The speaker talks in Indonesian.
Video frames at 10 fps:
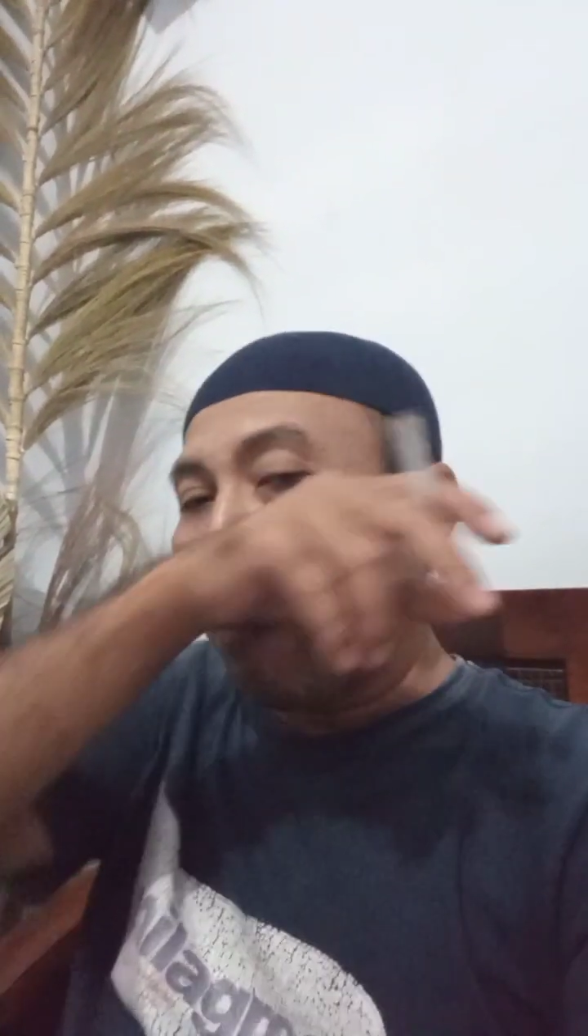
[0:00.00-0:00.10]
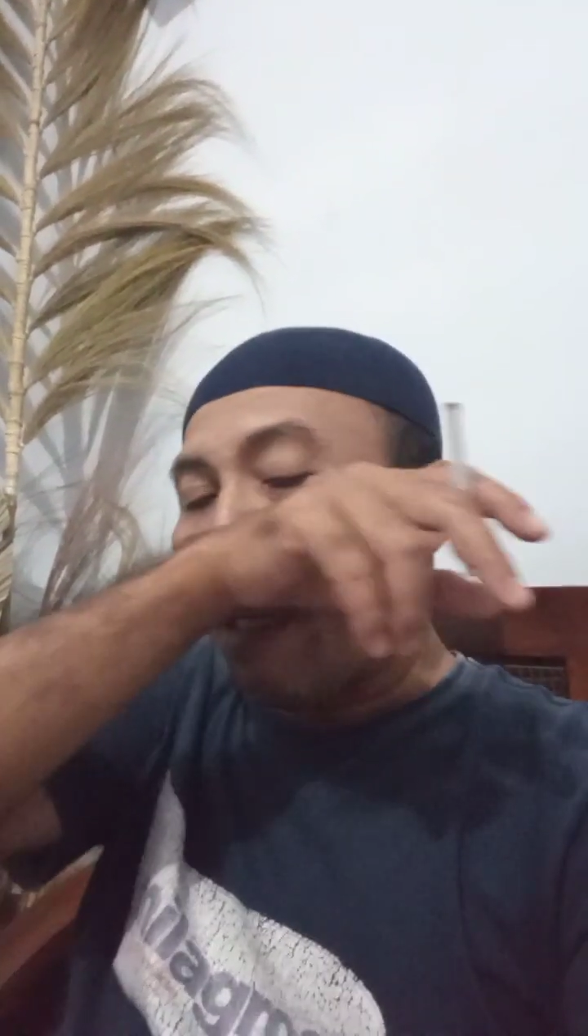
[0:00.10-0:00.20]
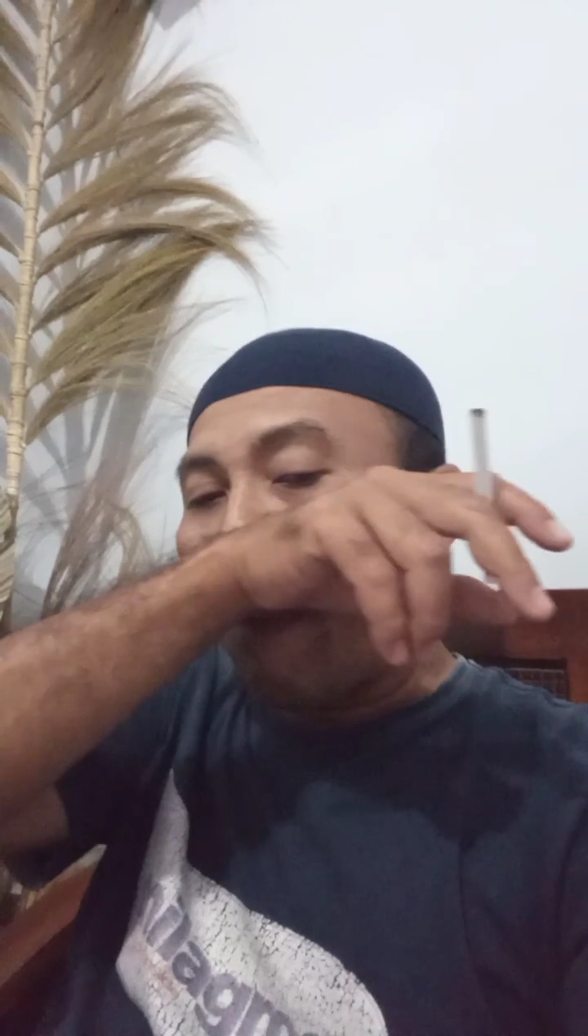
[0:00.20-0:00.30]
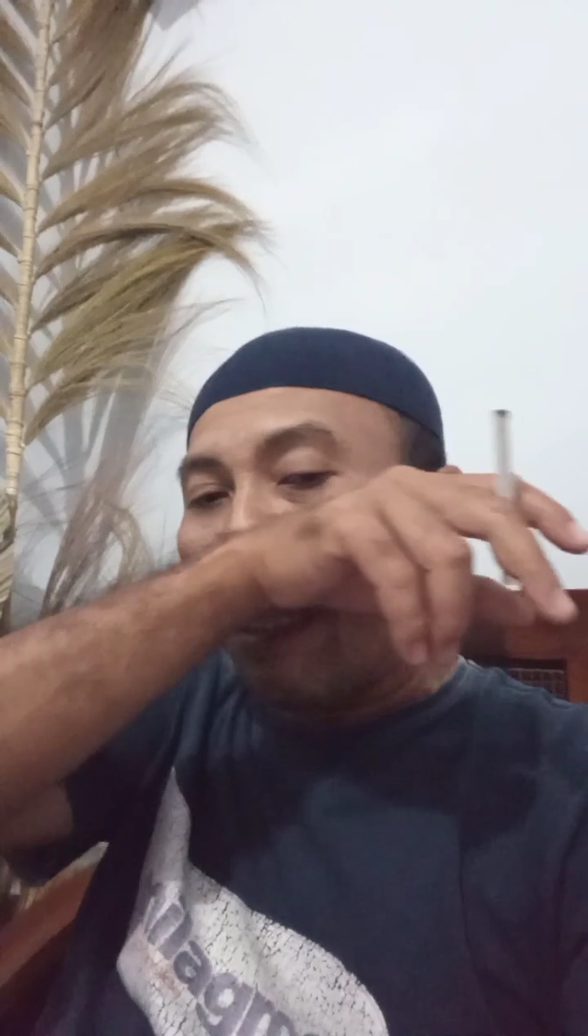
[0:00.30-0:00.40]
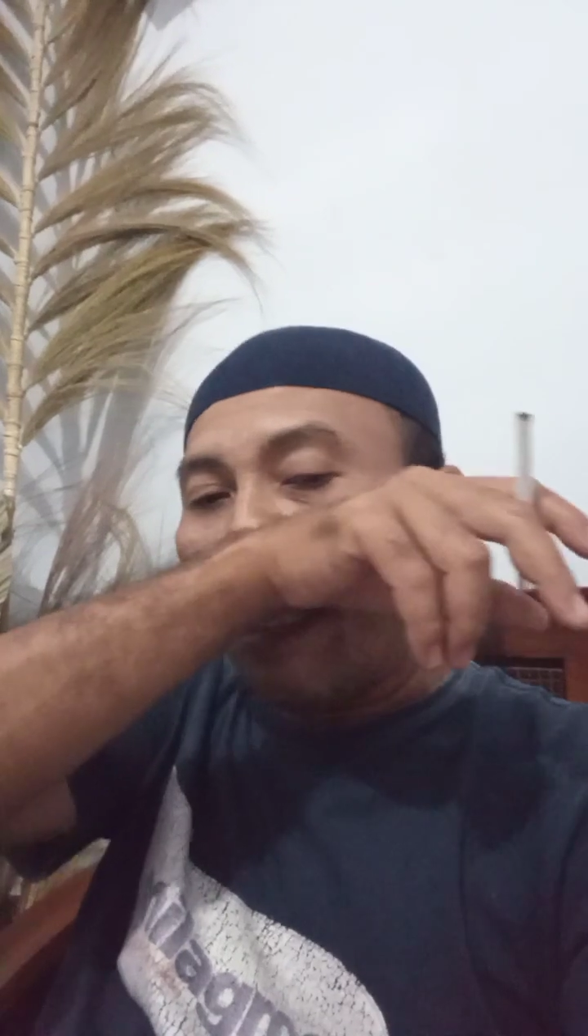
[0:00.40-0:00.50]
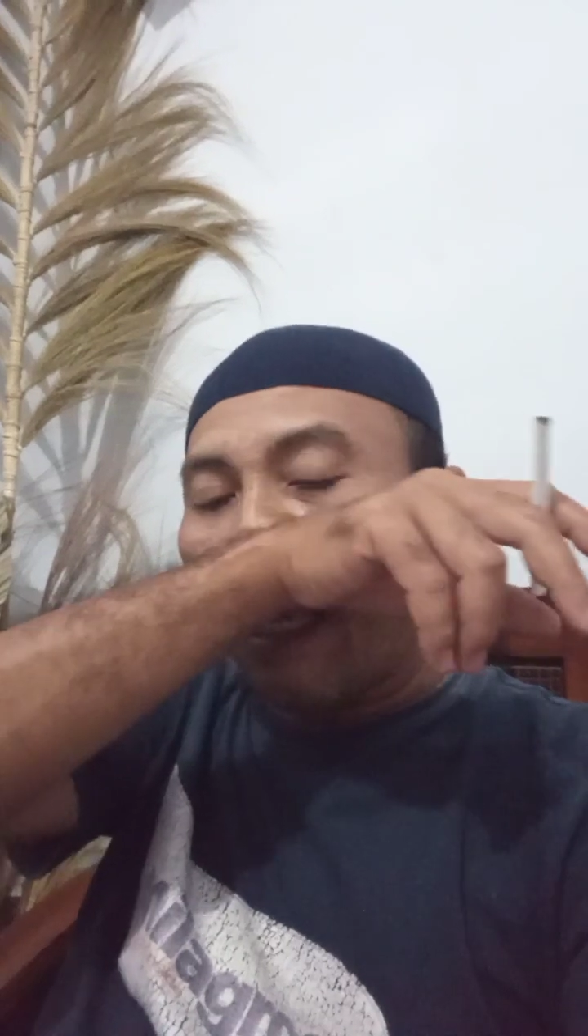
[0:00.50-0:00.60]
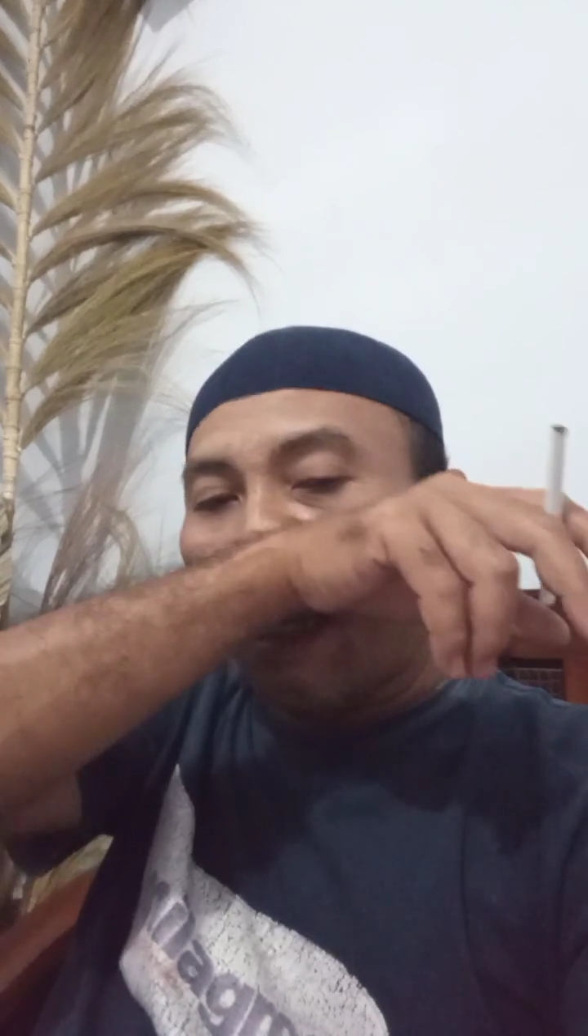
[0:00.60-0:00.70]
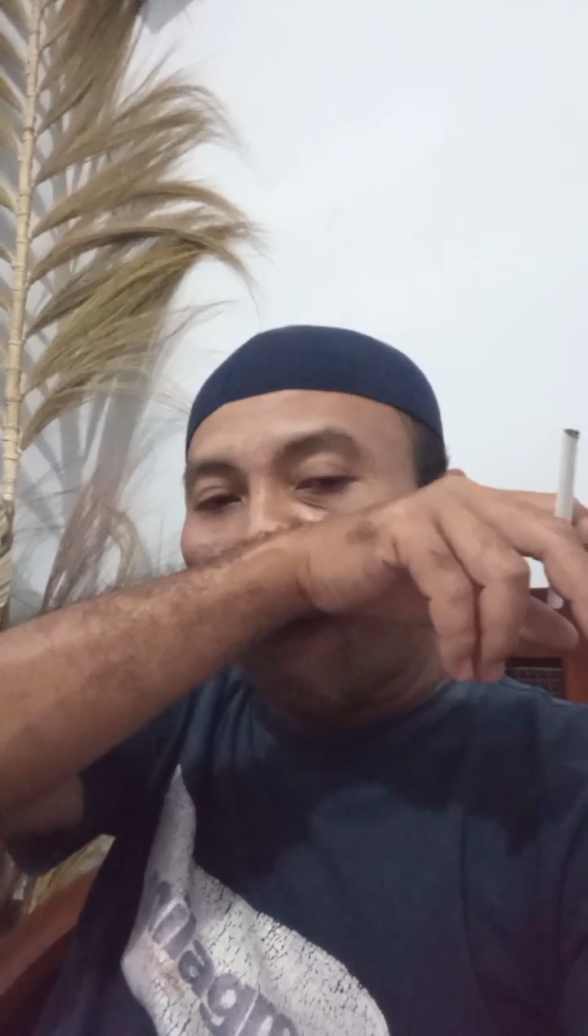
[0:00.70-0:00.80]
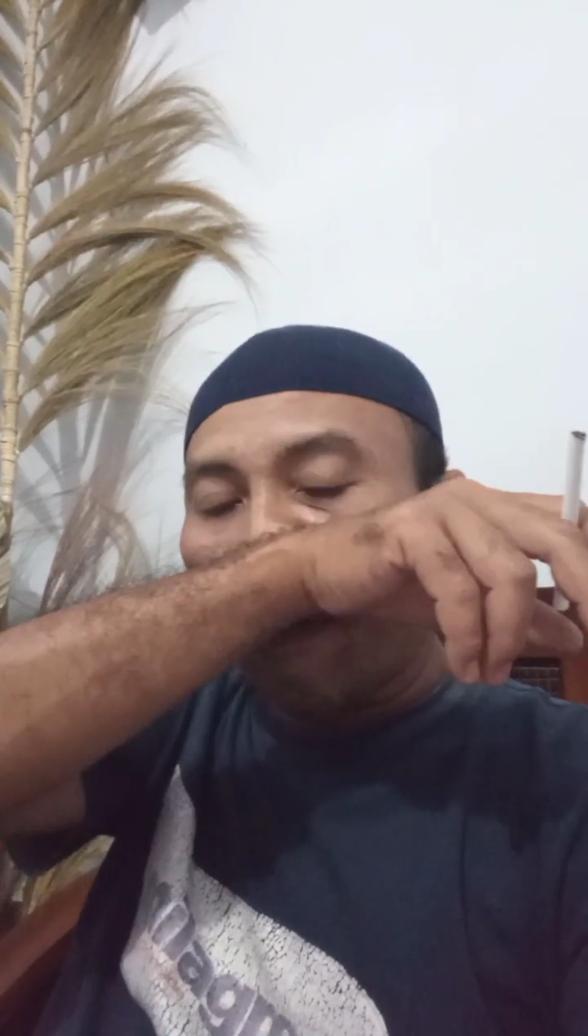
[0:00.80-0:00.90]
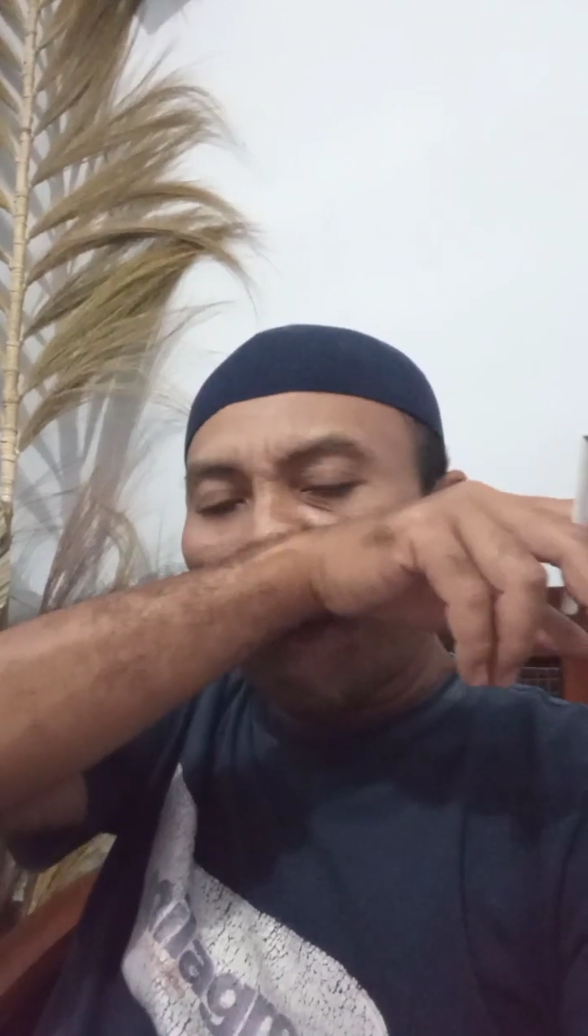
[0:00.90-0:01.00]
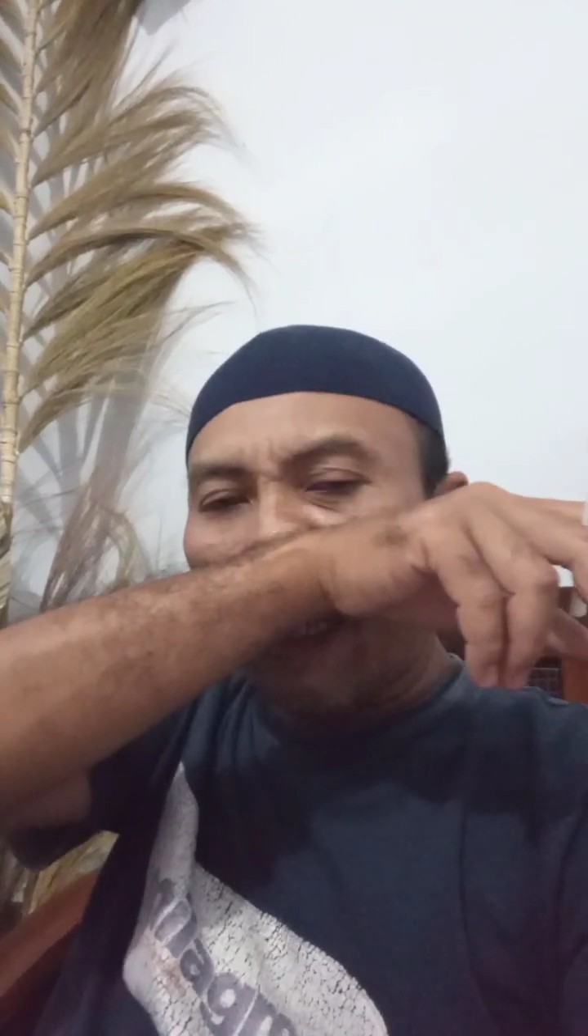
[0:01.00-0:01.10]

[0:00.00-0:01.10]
mendapati kalau